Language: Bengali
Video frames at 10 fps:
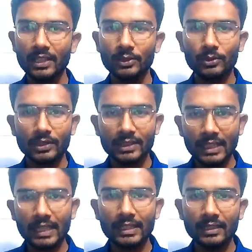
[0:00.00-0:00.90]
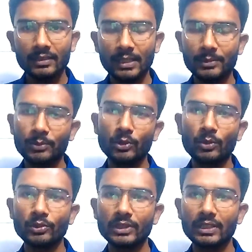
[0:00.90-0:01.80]
তো তাই আমি
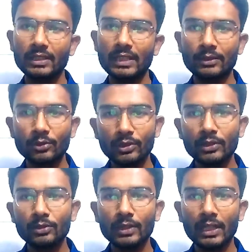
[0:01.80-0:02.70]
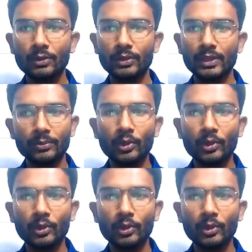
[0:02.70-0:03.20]
বলবো যে আতঙ্কিত না হয়ে